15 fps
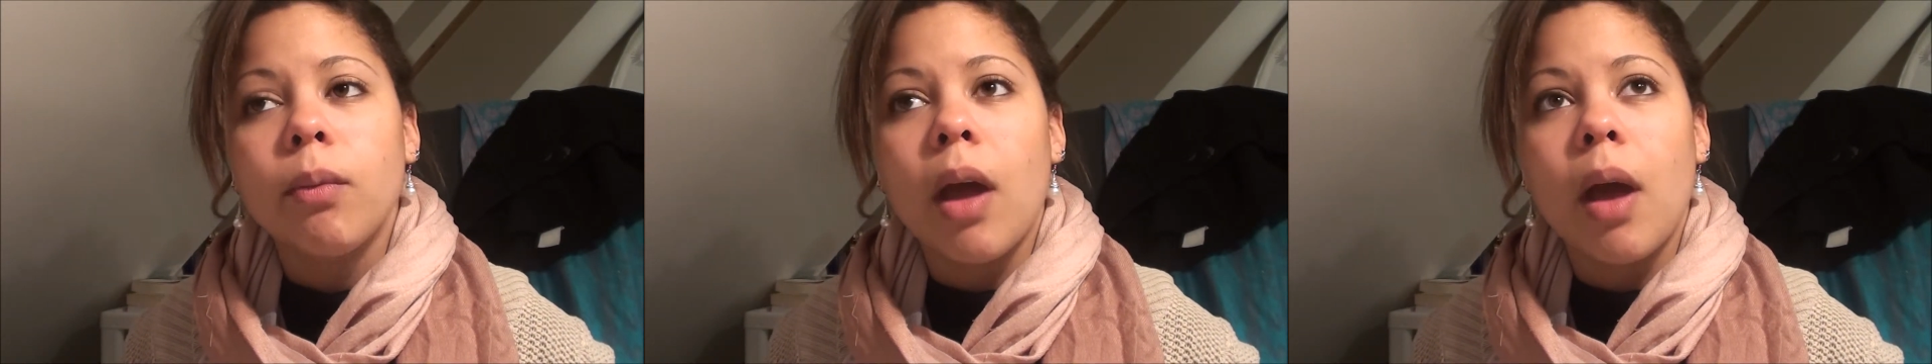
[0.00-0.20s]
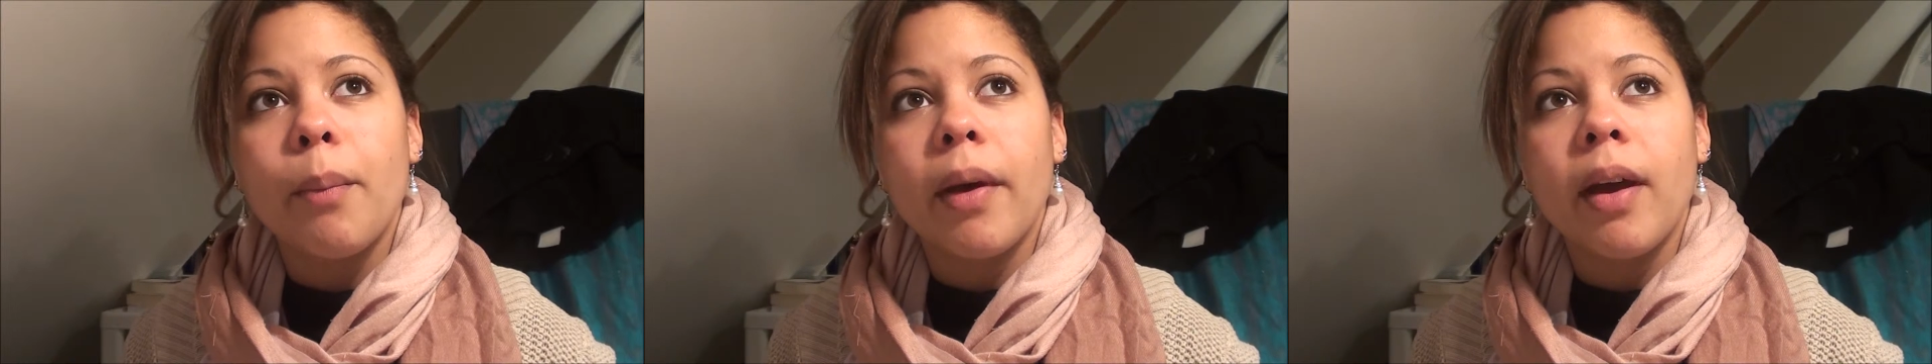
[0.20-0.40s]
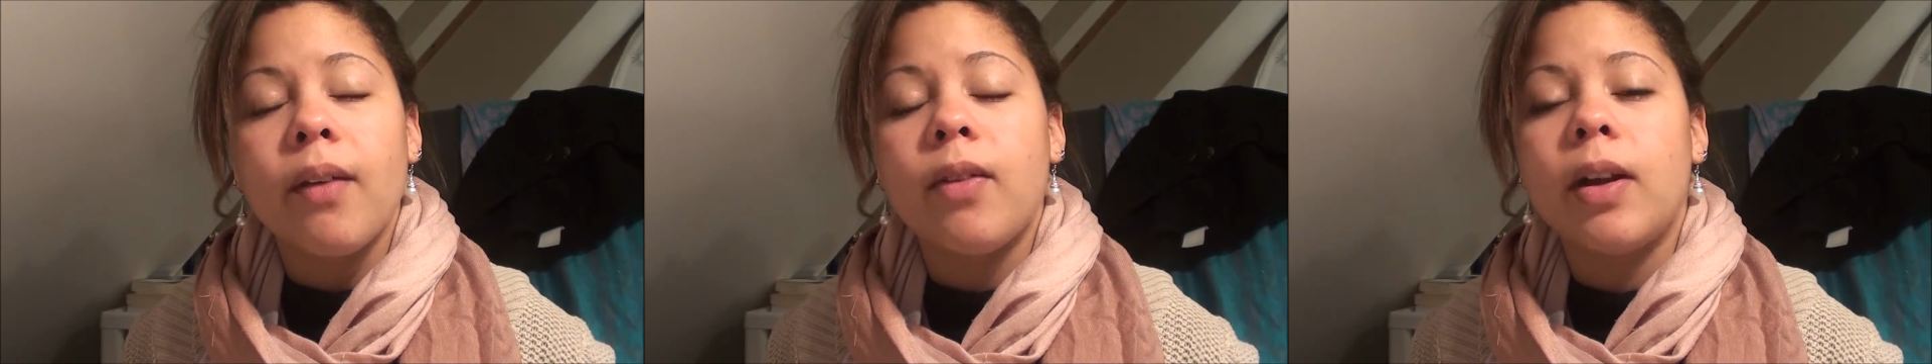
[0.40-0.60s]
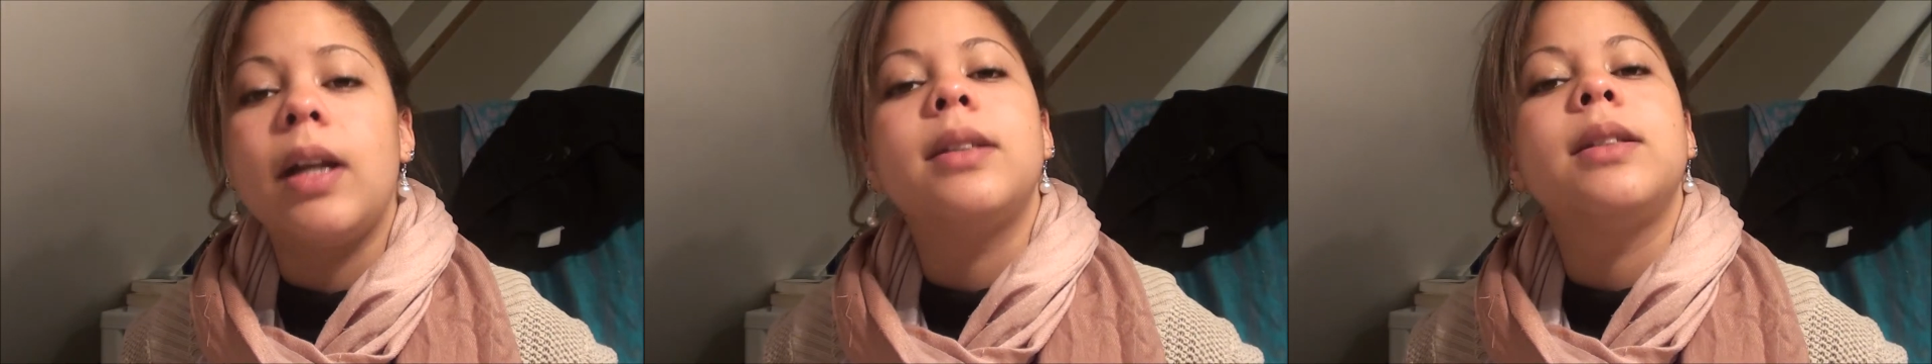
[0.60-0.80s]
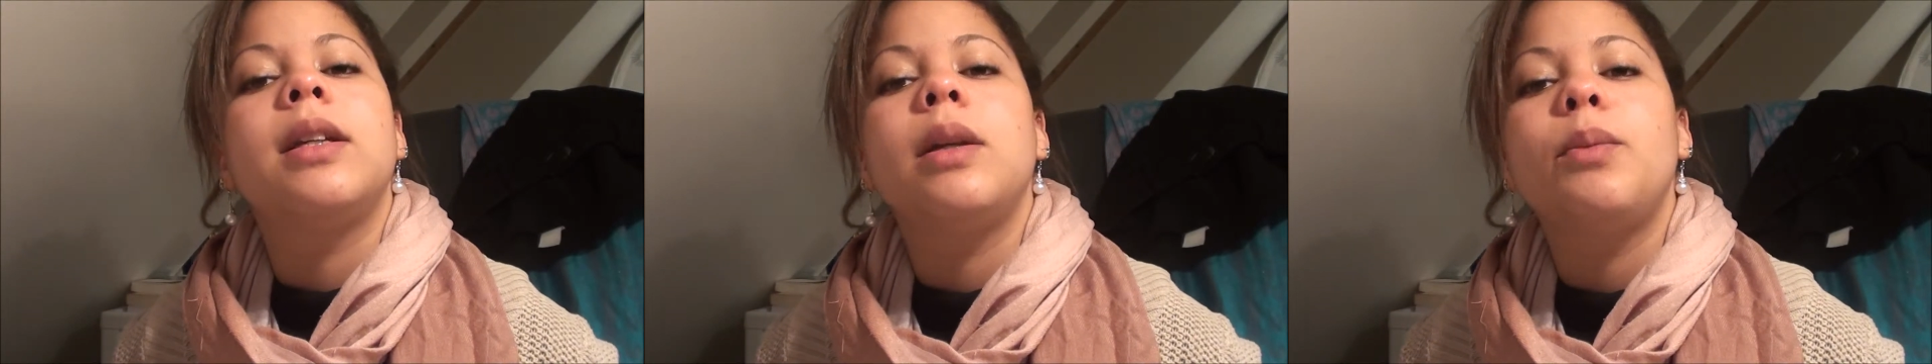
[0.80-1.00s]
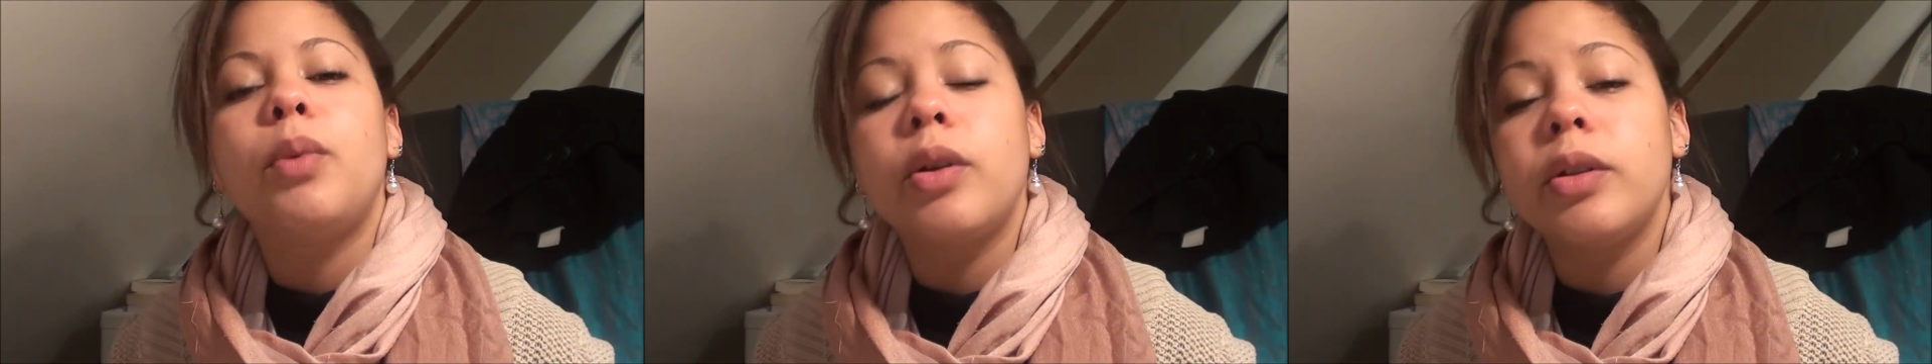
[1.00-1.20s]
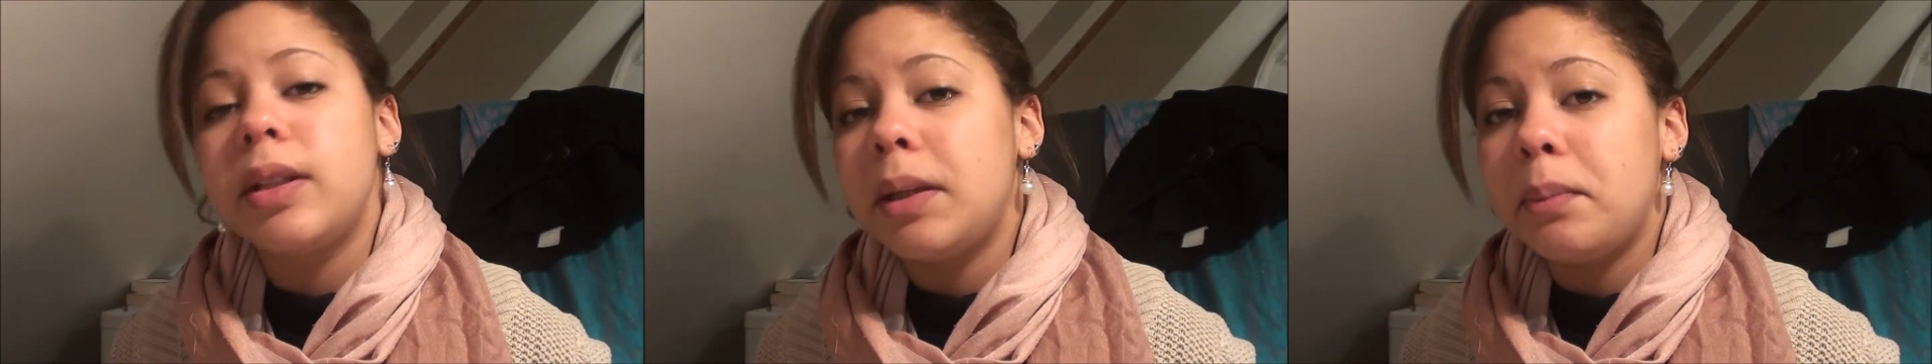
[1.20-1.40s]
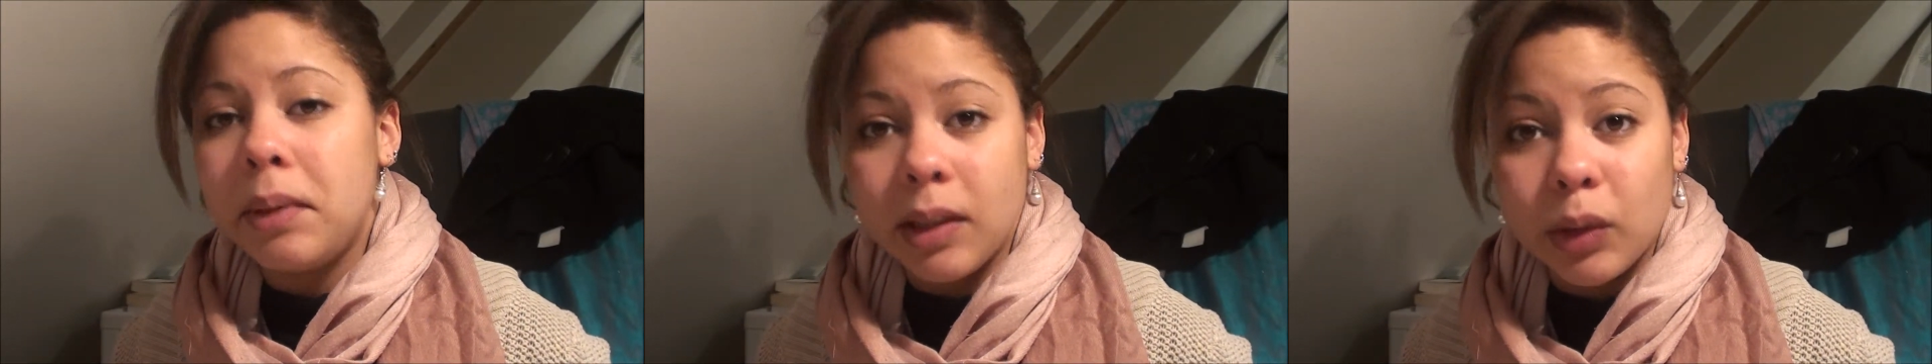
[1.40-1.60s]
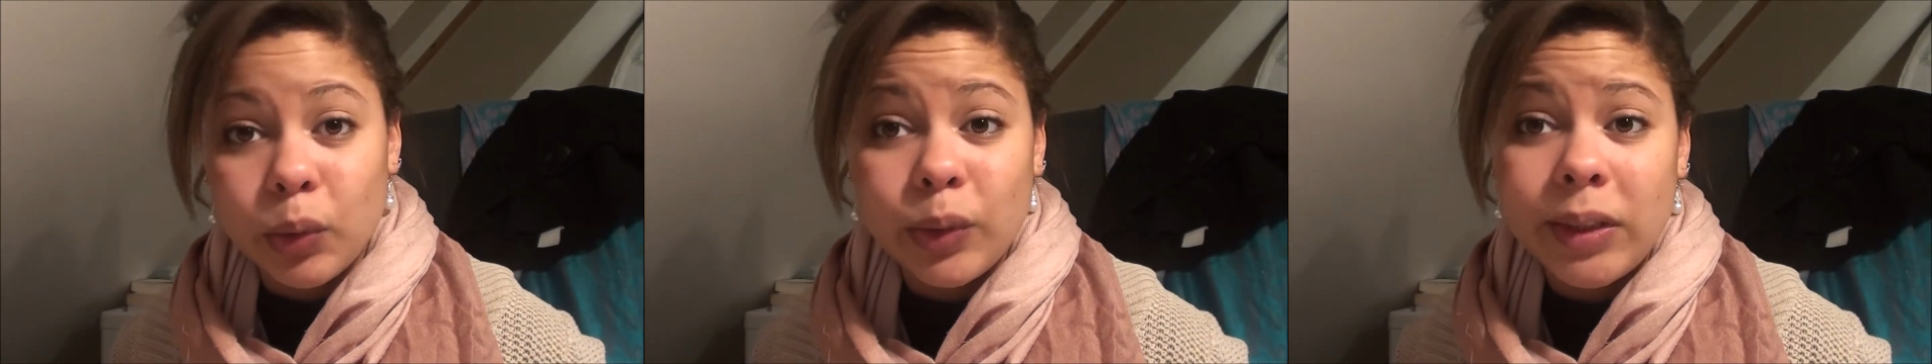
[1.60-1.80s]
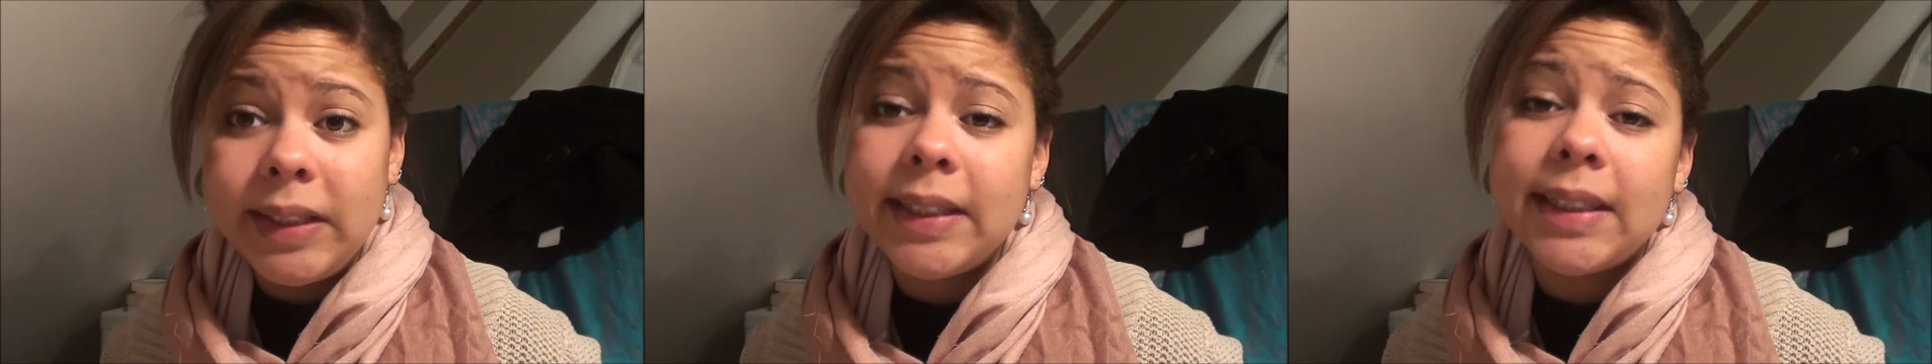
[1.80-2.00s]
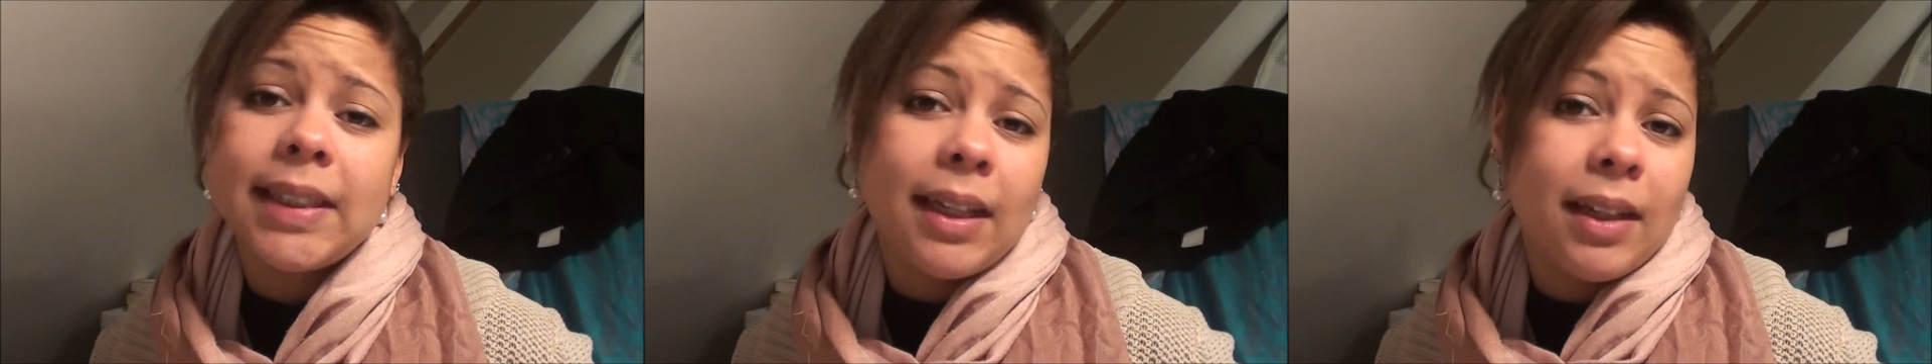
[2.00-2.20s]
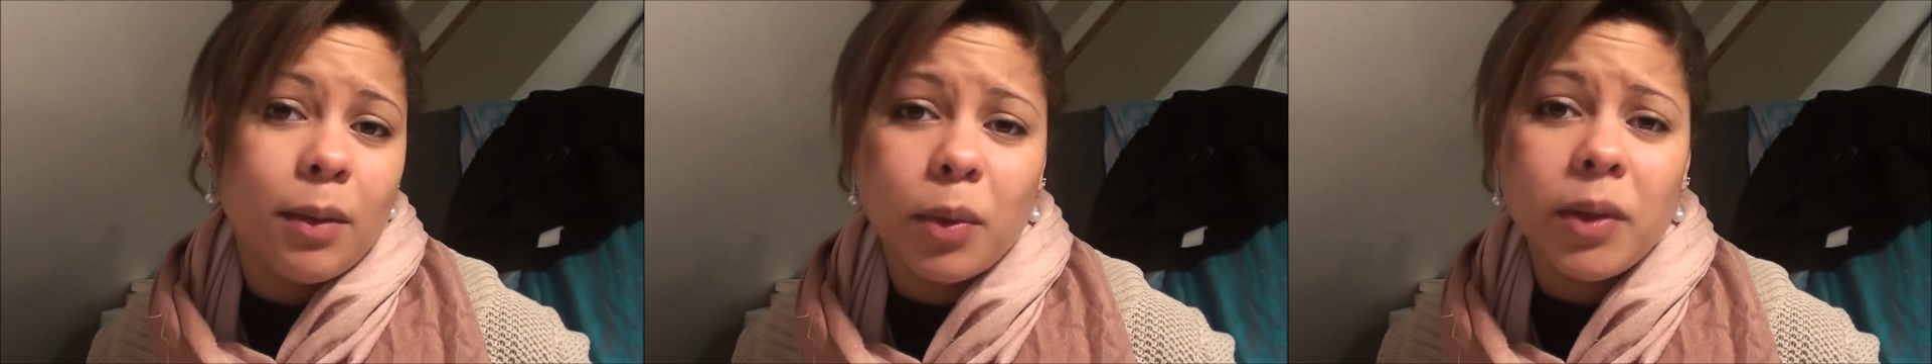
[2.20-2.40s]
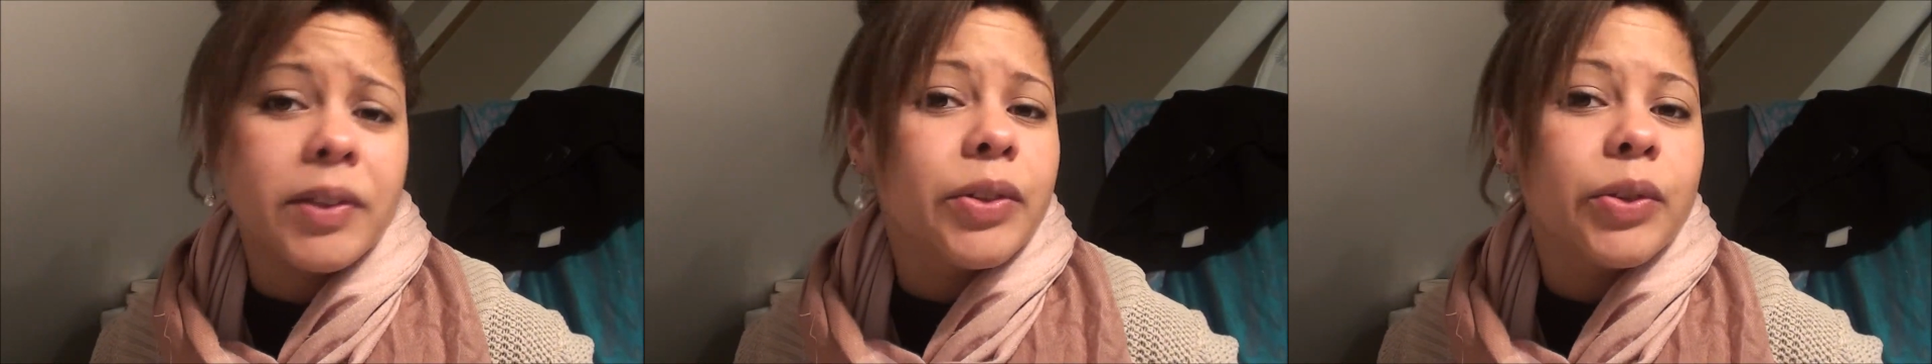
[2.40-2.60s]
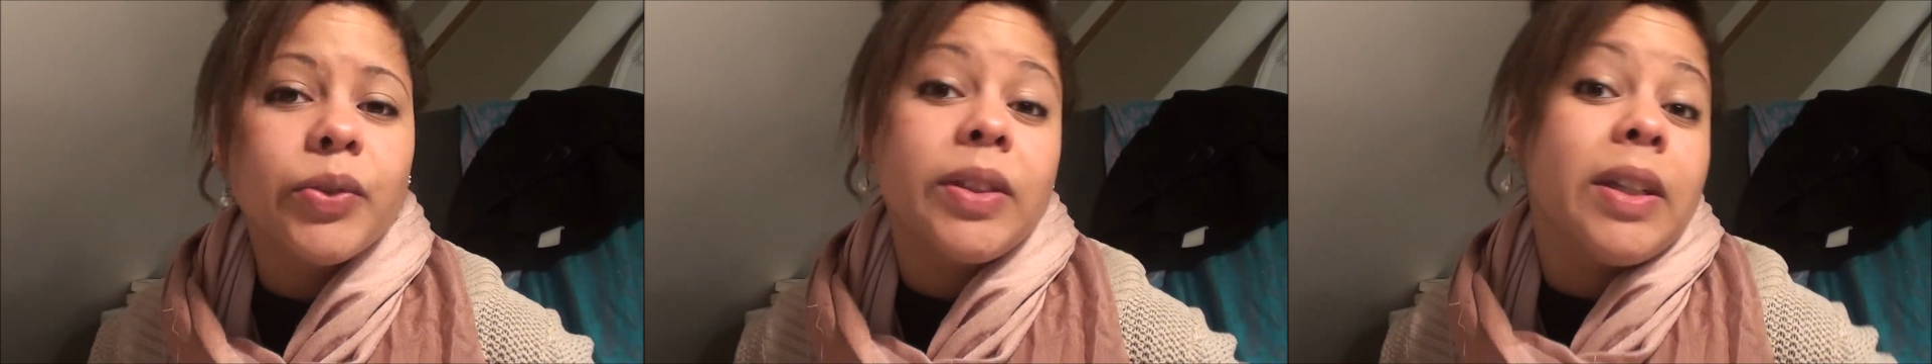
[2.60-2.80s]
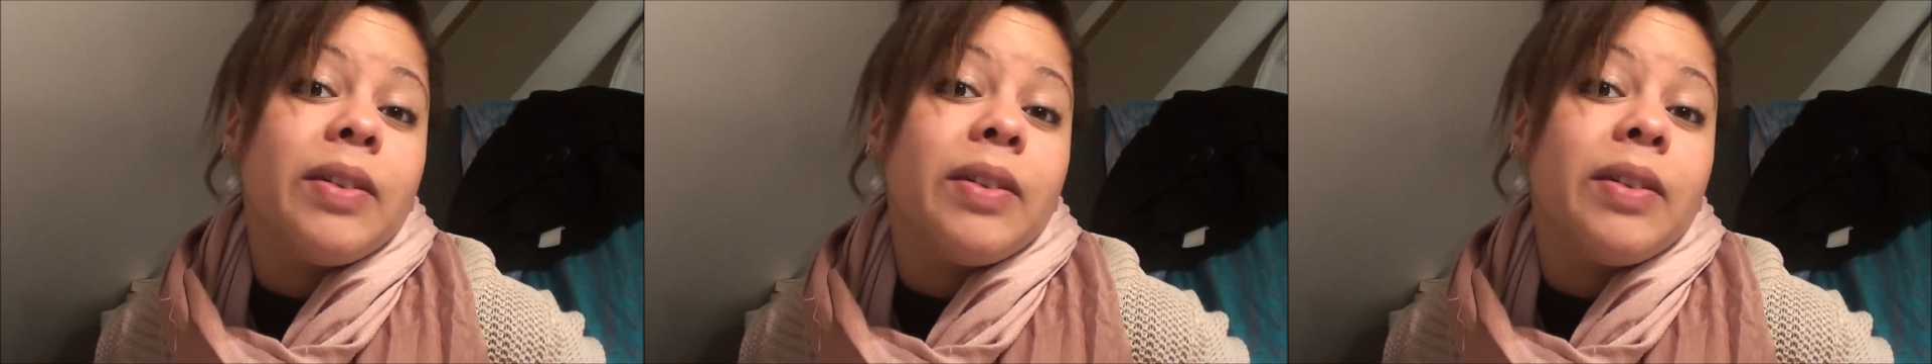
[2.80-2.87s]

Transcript: mais après voilà ça dépend des pickwick et ça dépend de ce trouve vous